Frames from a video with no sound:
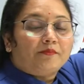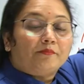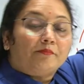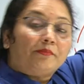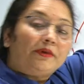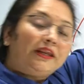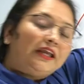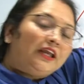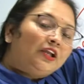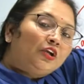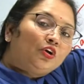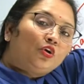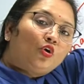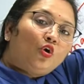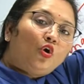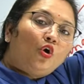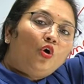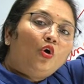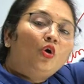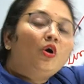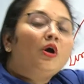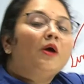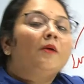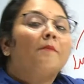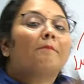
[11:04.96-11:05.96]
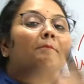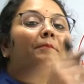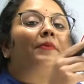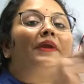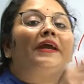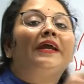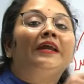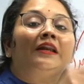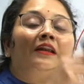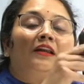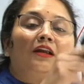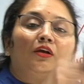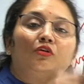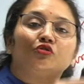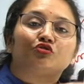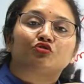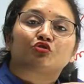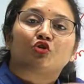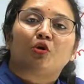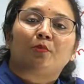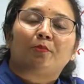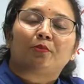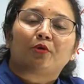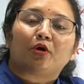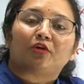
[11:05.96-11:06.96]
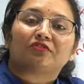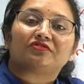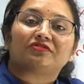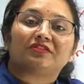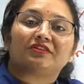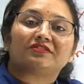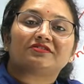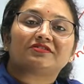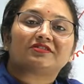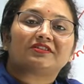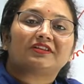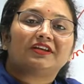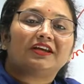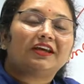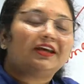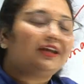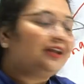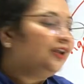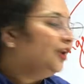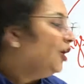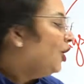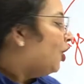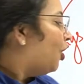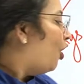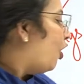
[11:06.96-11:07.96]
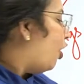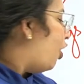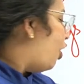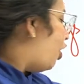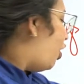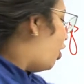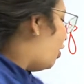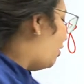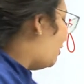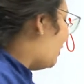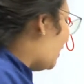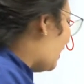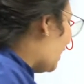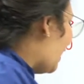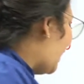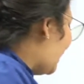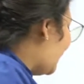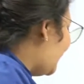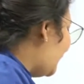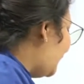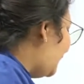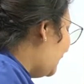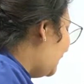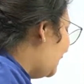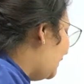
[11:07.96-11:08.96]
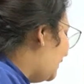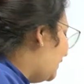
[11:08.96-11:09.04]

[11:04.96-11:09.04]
ब्रेन को ब्रेन ने उसको प्रोसेस की और आई